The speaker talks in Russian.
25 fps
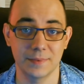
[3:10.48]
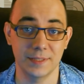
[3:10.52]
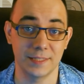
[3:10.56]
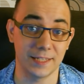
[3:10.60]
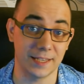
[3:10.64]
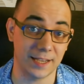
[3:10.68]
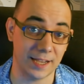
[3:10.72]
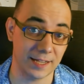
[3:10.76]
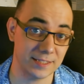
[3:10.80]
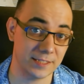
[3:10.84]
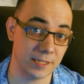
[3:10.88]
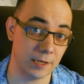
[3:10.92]
И
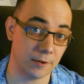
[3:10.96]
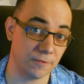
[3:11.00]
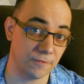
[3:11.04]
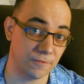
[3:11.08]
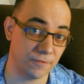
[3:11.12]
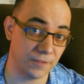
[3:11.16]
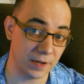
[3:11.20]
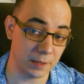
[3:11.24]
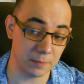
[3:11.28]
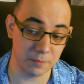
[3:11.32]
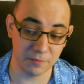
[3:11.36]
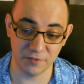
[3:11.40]
хотя в
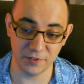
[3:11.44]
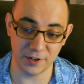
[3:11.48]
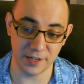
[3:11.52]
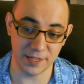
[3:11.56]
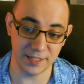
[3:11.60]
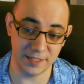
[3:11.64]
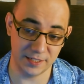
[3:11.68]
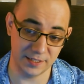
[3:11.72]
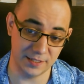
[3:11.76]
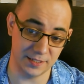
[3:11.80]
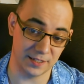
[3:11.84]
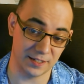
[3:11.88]
FMV
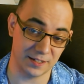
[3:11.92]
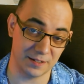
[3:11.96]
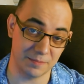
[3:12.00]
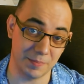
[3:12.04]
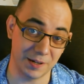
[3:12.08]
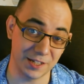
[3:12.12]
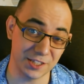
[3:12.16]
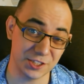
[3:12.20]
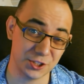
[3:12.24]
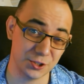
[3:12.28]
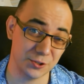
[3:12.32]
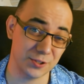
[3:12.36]
играх
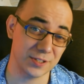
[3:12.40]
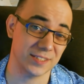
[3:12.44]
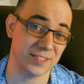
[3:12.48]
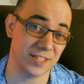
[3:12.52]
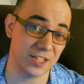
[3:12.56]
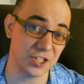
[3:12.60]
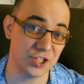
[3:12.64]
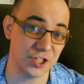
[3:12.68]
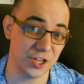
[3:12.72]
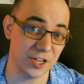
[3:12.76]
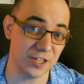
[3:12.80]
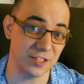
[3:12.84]
большое
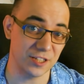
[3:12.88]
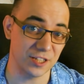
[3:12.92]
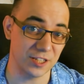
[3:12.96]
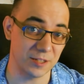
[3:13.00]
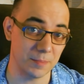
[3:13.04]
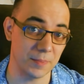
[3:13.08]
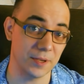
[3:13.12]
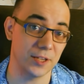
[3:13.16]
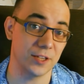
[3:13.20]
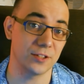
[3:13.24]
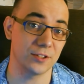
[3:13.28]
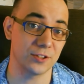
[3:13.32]
значение
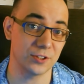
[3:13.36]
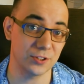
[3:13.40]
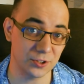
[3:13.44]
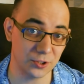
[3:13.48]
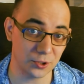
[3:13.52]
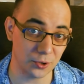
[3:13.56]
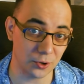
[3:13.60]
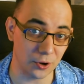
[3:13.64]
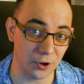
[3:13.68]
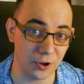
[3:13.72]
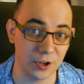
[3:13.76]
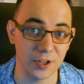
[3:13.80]
имеет
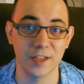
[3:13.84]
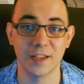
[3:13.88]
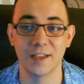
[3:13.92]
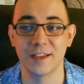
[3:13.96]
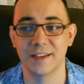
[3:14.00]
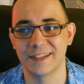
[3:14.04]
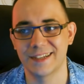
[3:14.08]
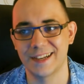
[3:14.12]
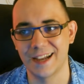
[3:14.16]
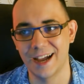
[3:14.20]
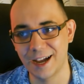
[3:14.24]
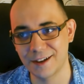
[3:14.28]
то,
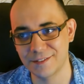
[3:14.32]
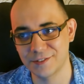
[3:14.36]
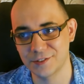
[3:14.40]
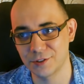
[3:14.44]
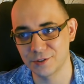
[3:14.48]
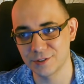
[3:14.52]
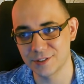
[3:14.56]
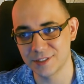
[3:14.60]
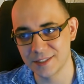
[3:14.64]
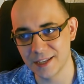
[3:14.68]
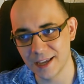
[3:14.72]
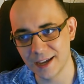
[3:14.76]
как
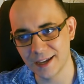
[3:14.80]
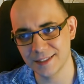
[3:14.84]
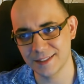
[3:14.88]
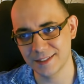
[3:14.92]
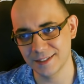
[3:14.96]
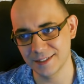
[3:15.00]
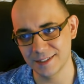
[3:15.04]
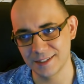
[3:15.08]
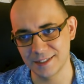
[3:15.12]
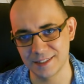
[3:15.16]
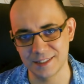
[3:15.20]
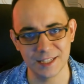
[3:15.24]
все
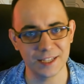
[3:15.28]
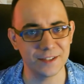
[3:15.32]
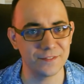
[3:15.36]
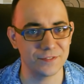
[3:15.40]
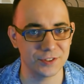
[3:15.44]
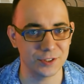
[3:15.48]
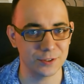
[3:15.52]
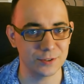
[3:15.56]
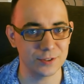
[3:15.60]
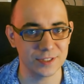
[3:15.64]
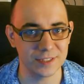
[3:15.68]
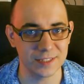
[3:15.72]
снято, где
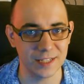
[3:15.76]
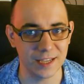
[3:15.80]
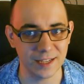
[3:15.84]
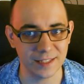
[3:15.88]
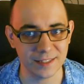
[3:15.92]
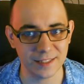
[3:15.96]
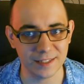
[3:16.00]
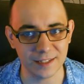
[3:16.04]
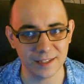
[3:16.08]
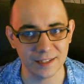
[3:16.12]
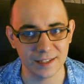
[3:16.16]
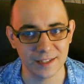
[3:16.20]
все
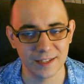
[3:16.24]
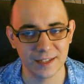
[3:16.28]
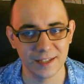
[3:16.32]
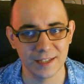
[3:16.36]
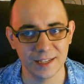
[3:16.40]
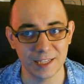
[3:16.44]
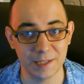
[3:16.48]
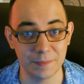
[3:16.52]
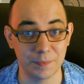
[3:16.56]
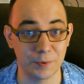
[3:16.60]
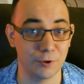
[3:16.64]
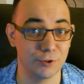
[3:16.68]
снято
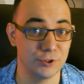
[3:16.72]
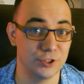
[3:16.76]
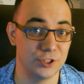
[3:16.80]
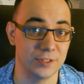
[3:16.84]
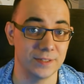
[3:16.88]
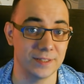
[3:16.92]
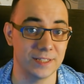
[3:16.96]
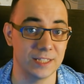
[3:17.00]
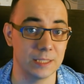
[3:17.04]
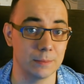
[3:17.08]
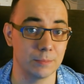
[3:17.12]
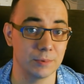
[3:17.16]
и
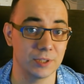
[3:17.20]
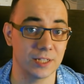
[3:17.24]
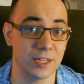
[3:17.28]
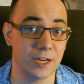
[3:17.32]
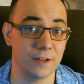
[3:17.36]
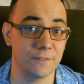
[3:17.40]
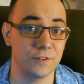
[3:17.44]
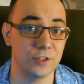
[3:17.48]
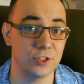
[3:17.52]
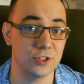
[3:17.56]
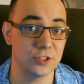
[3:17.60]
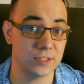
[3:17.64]
прочие
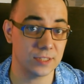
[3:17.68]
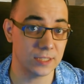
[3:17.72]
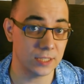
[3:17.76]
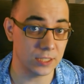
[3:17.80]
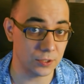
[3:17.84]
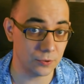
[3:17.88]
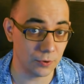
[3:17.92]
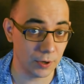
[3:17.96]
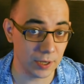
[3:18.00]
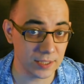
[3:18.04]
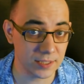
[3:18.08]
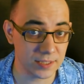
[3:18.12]
кинематографические
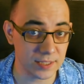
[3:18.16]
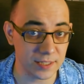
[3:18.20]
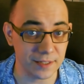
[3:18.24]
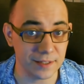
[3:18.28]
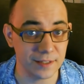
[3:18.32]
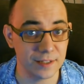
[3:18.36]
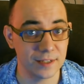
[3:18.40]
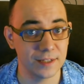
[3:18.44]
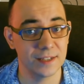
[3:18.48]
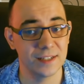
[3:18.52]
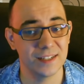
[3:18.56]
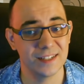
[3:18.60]
нюансы,
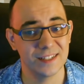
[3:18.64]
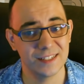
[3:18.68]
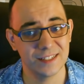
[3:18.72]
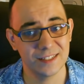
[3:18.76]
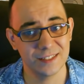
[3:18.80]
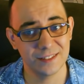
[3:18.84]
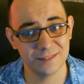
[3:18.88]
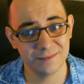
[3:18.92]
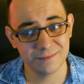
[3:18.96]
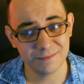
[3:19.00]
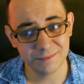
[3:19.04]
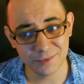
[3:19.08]

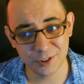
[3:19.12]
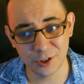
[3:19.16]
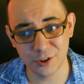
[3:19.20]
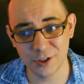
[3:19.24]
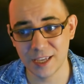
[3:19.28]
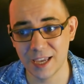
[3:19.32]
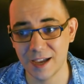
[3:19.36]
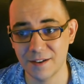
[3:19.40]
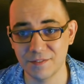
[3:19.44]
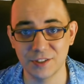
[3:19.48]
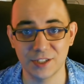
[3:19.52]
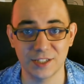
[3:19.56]
но ну, а
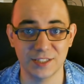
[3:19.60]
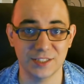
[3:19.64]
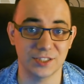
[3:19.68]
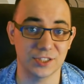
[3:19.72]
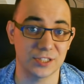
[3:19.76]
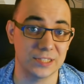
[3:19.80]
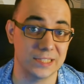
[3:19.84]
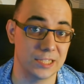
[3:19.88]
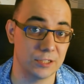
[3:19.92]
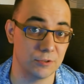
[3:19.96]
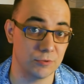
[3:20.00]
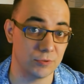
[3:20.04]
я в них, к
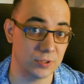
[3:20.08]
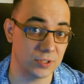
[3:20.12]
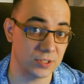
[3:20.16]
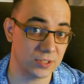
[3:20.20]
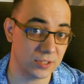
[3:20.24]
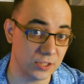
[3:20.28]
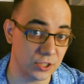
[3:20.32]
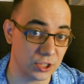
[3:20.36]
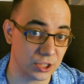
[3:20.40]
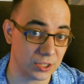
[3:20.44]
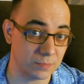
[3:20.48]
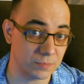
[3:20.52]
сожалению, не
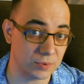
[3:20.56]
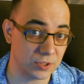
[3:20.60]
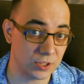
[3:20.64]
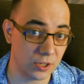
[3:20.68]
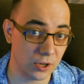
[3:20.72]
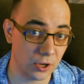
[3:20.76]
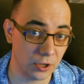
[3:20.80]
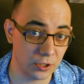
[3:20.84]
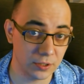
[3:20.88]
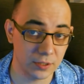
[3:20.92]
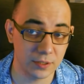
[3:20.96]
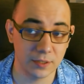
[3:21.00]
слишком
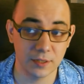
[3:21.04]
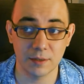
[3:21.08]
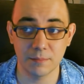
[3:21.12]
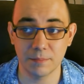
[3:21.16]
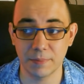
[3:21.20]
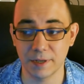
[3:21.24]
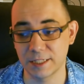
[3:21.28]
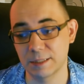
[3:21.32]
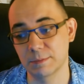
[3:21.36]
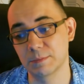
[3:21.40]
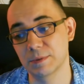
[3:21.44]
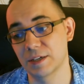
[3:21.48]
силен,
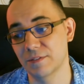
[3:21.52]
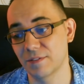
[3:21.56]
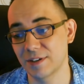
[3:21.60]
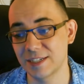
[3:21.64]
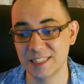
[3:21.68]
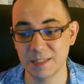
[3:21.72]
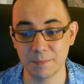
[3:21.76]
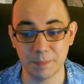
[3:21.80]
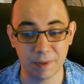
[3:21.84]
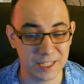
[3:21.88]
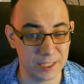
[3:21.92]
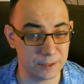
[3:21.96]
поэтому
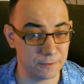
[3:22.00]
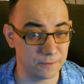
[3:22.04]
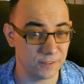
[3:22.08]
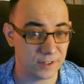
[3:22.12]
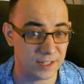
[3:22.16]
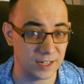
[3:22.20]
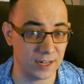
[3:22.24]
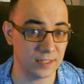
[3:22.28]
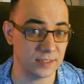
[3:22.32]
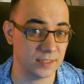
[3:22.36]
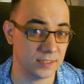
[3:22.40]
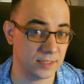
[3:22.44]
давайте по ним
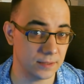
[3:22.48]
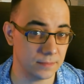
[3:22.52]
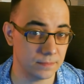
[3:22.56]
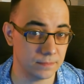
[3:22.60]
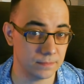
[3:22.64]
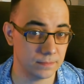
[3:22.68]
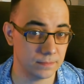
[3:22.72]
вкратце.